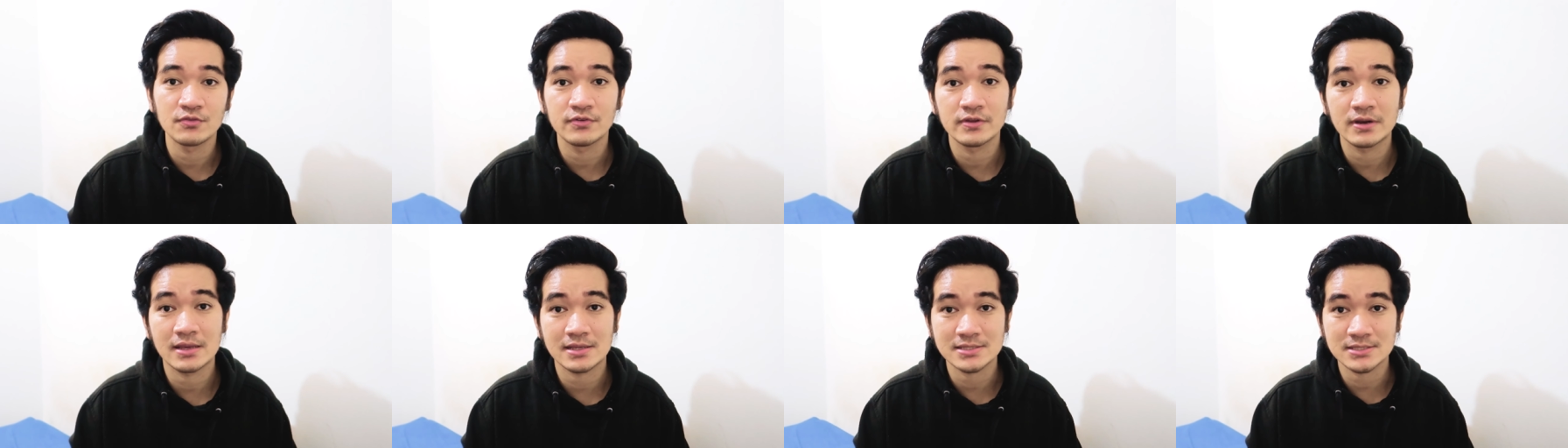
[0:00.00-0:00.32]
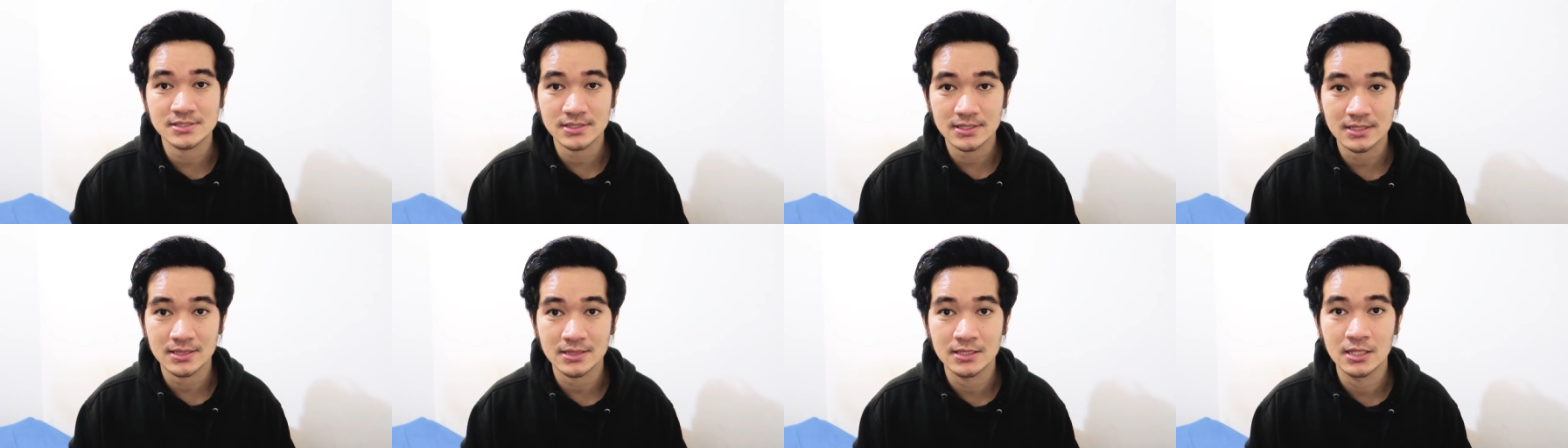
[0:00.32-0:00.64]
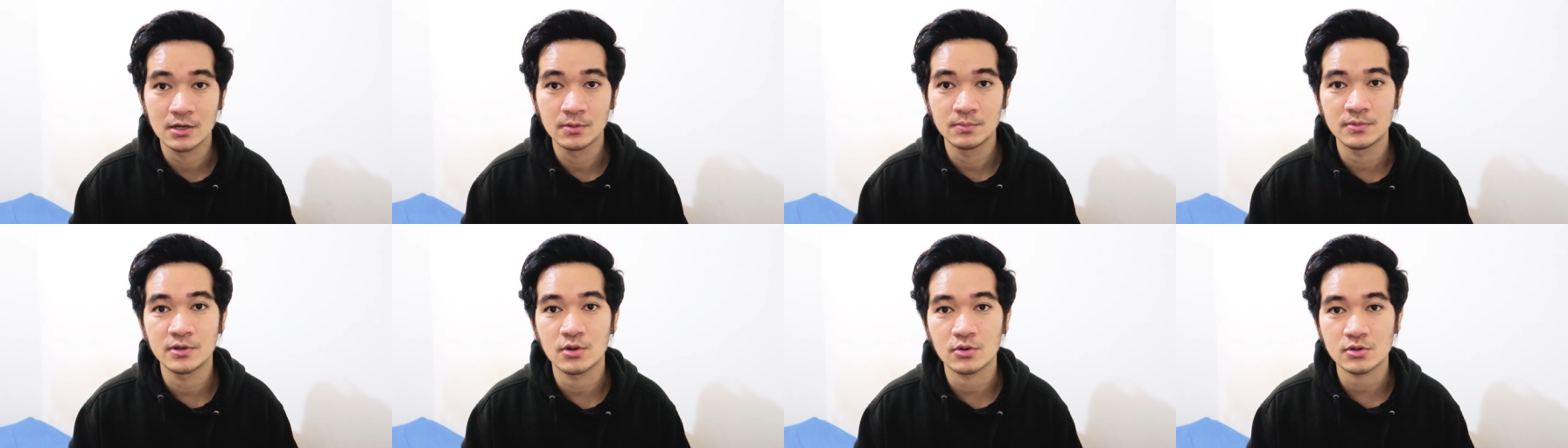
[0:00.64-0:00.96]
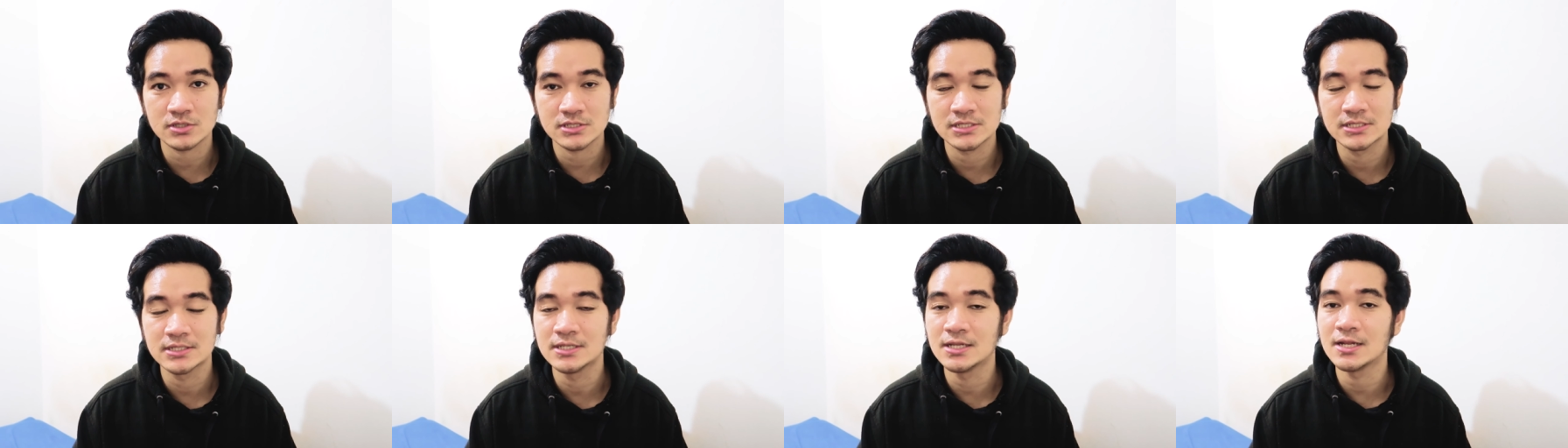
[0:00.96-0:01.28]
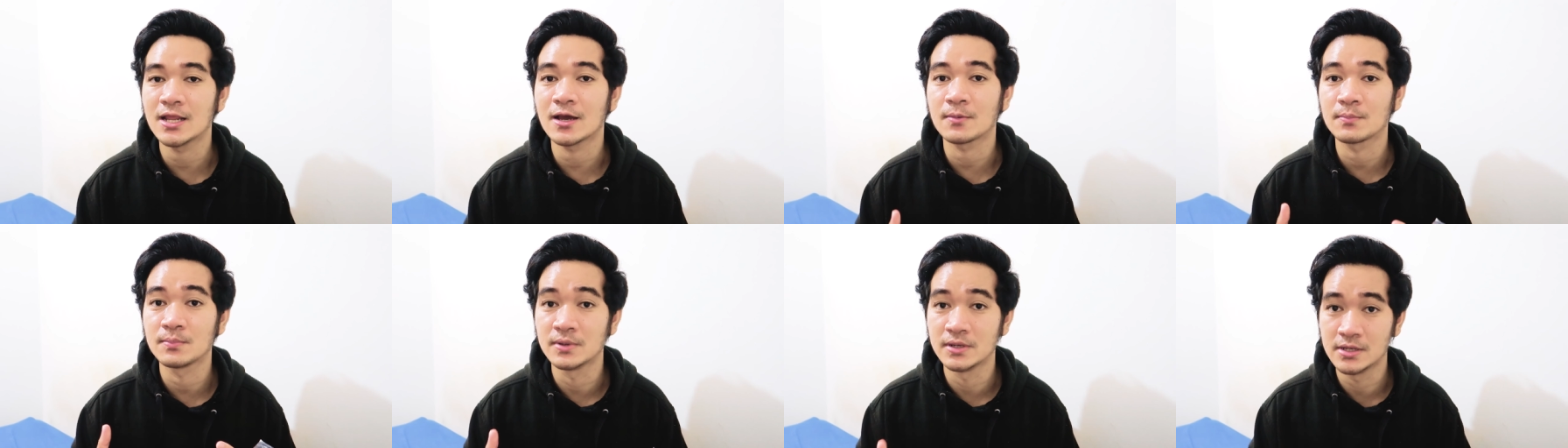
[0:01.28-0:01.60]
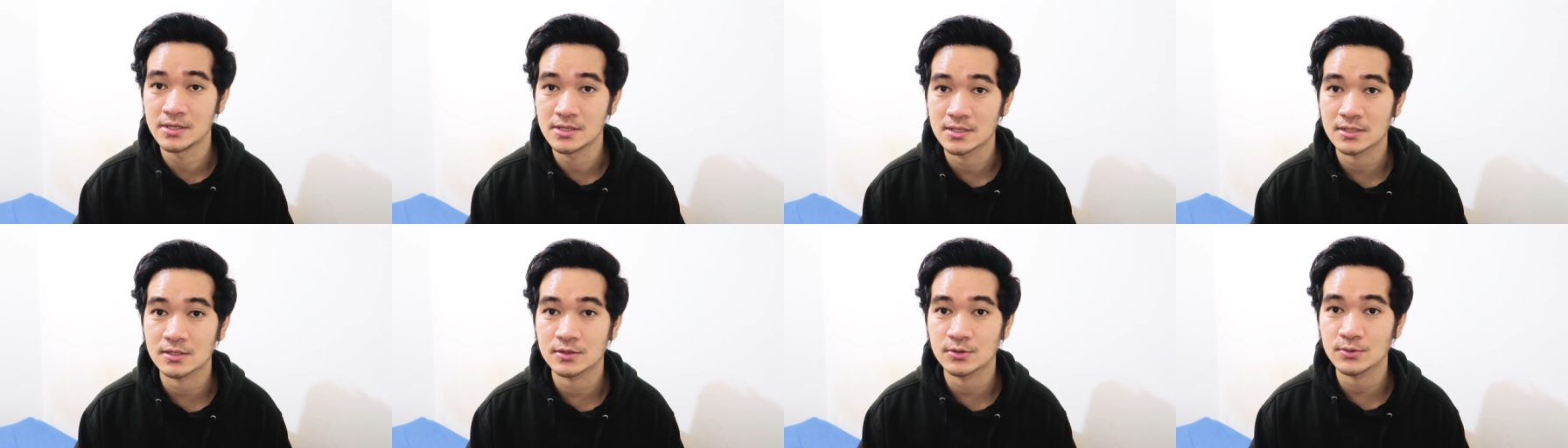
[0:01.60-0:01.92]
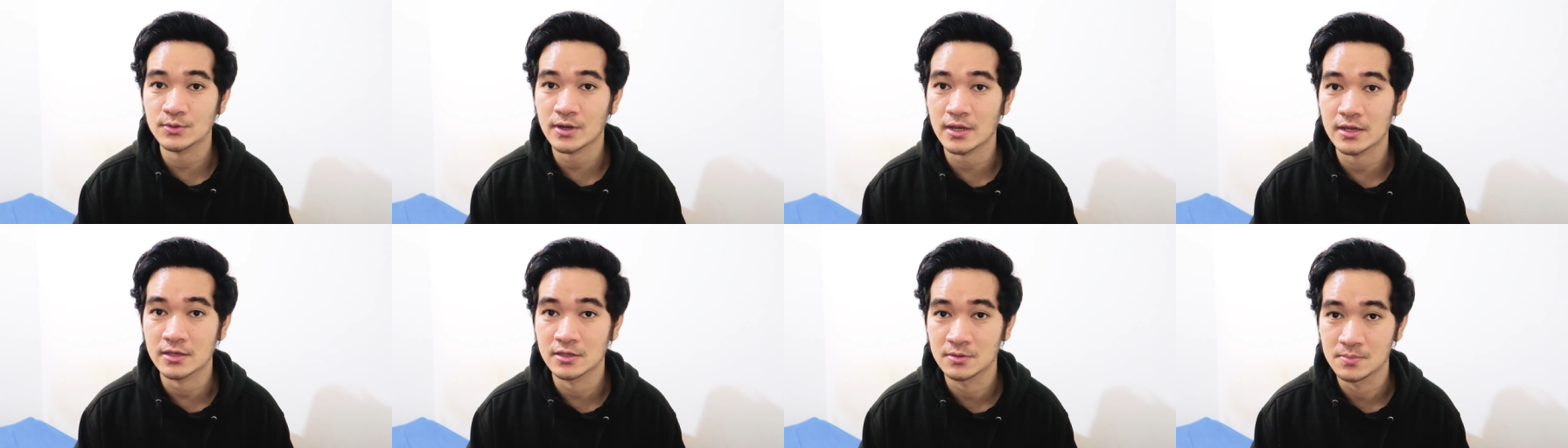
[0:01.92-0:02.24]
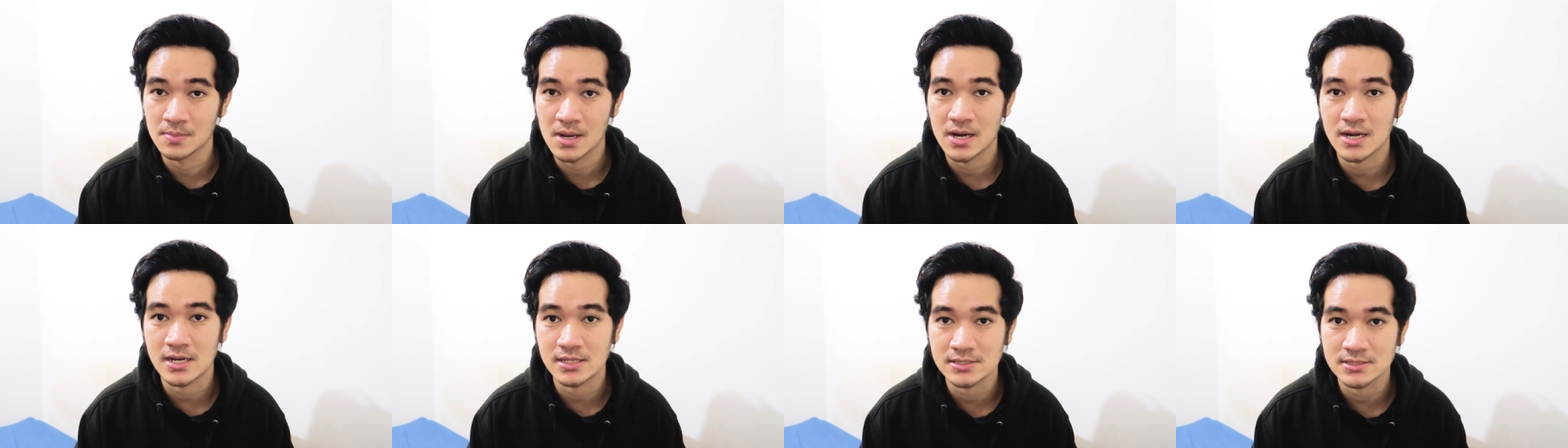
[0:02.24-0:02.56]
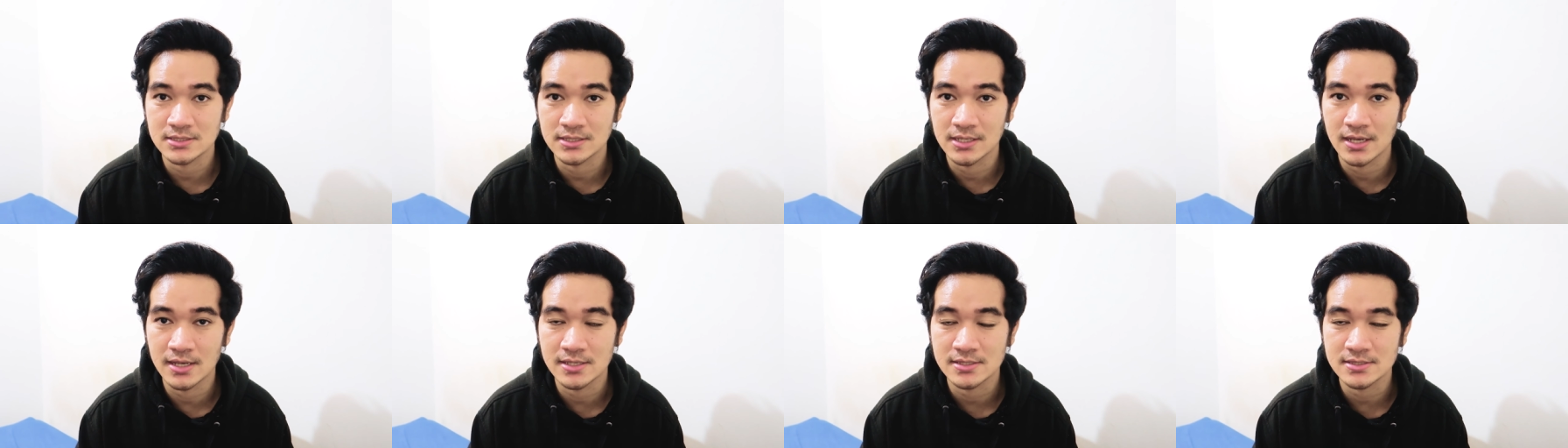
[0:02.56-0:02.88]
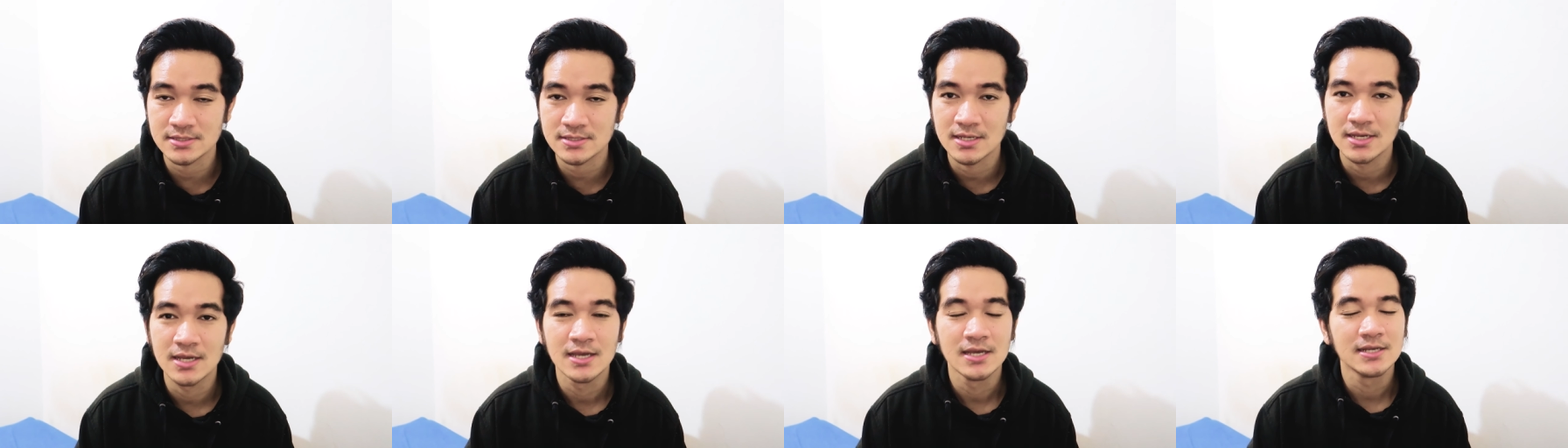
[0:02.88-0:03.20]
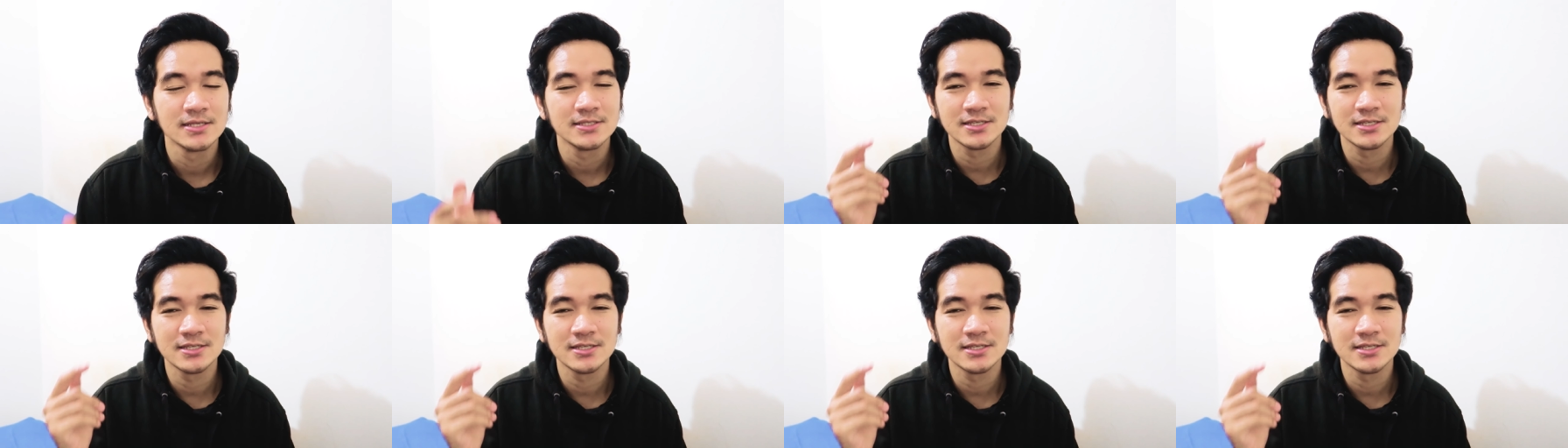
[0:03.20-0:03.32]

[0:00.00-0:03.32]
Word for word: finasterid dan minoxidil yang benar itu kayak gimana sih guys